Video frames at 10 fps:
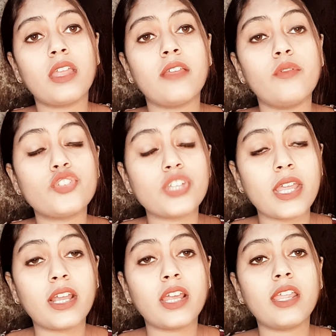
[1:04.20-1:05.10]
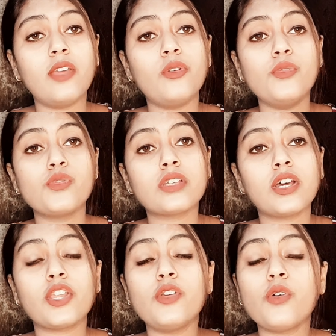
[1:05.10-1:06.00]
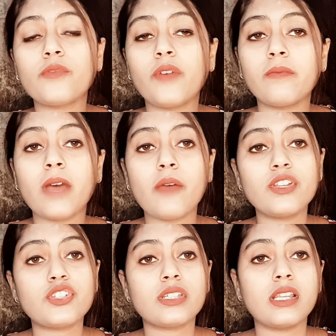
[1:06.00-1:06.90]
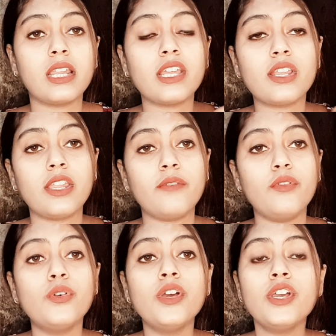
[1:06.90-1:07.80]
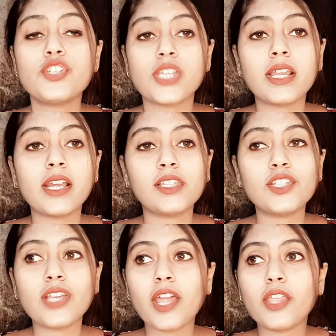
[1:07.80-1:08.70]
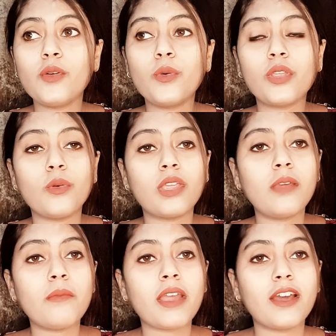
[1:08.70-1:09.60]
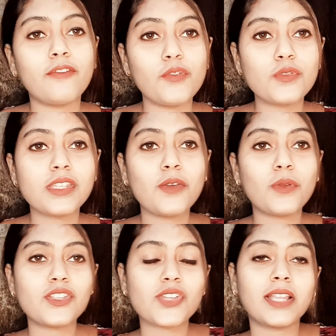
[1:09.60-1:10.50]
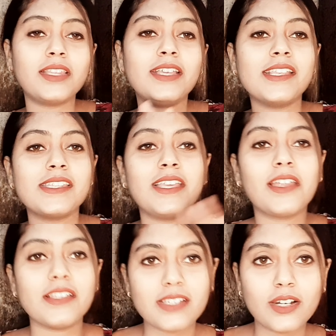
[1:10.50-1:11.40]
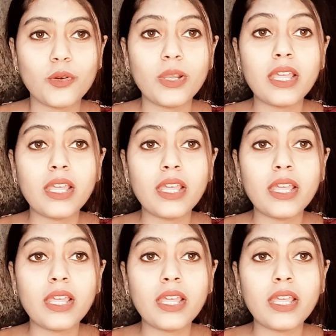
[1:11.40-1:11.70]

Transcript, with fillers: के रिव्यू शेयर कर रही हूँ यूज़ कर रही हूँ और वन बाय वन इनके रिव्यू शेयर करती जा रही हूँ क्योंकि मैं कंफ्यूज नहीं होना चाहती किसी के रिजल्ट को